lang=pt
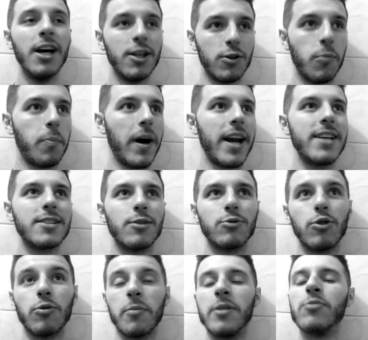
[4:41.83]
Não parece que eu tô
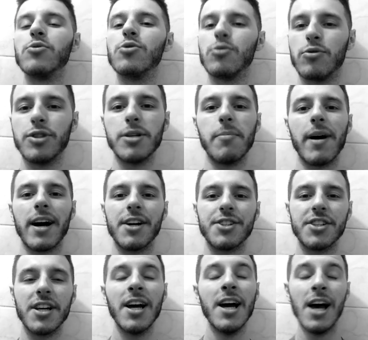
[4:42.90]
tomando um suco de abacaxi.